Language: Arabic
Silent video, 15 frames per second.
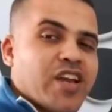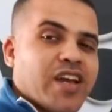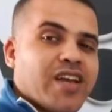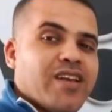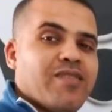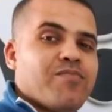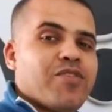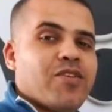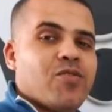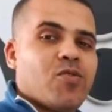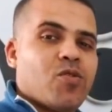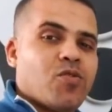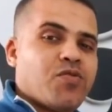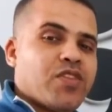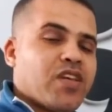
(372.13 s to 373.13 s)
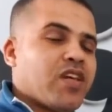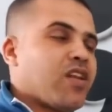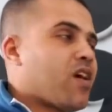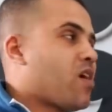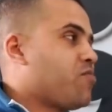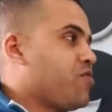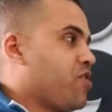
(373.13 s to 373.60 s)
نشتغل باللون
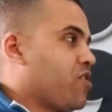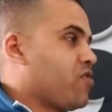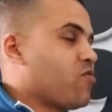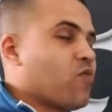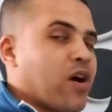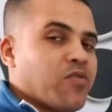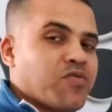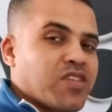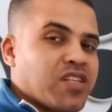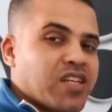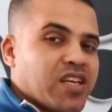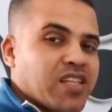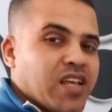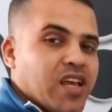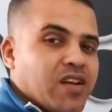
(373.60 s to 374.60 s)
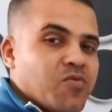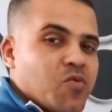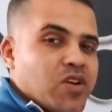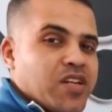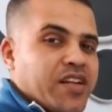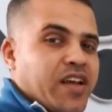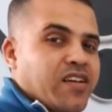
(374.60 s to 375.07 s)
الأبيض وعاوزين كده
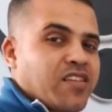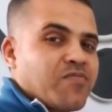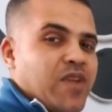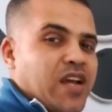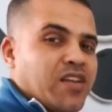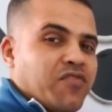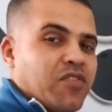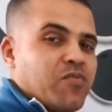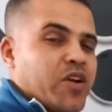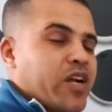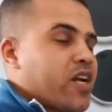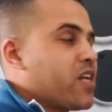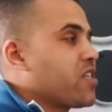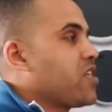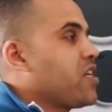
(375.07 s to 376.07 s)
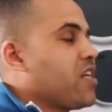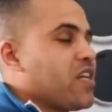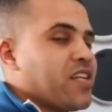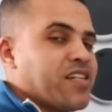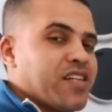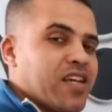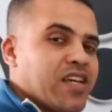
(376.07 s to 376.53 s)
الكل يركز معانا في المرحلة دي
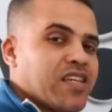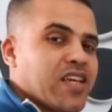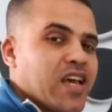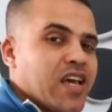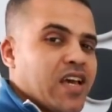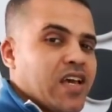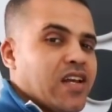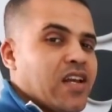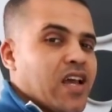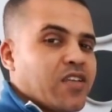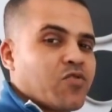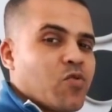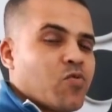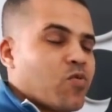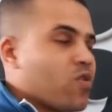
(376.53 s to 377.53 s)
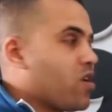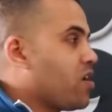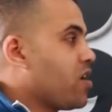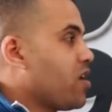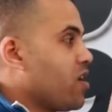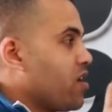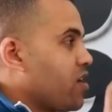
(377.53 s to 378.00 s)
لأن هي اللي
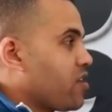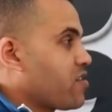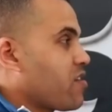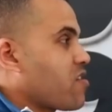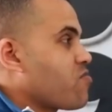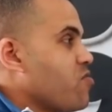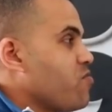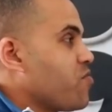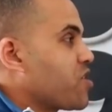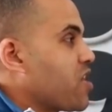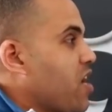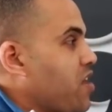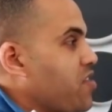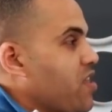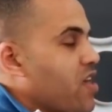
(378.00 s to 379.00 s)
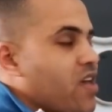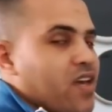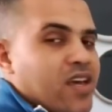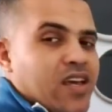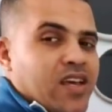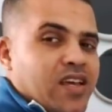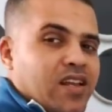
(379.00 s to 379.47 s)
هتنقل التصميم
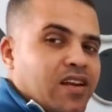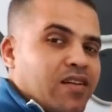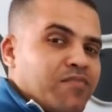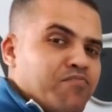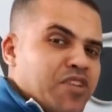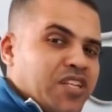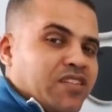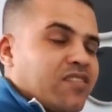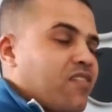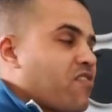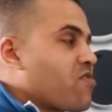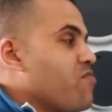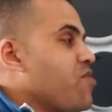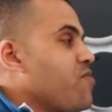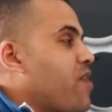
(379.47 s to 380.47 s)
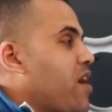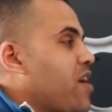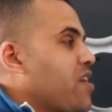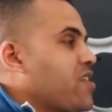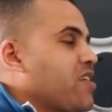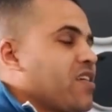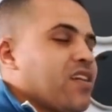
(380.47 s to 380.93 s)
بتاعنا من تصميم
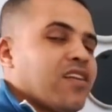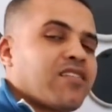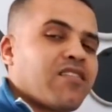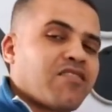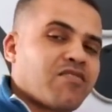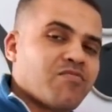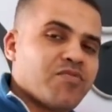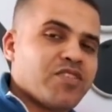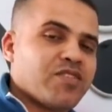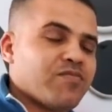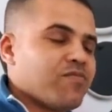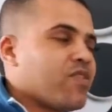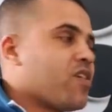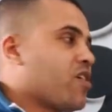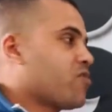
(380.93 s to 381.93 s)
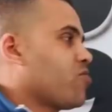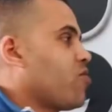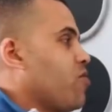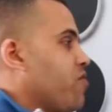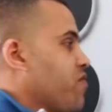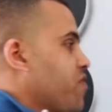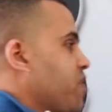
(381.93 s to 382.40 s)
عادي لتصميم
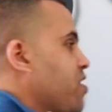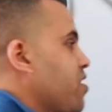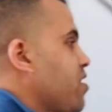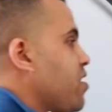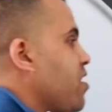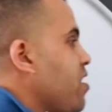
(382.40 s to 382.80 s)
احترافي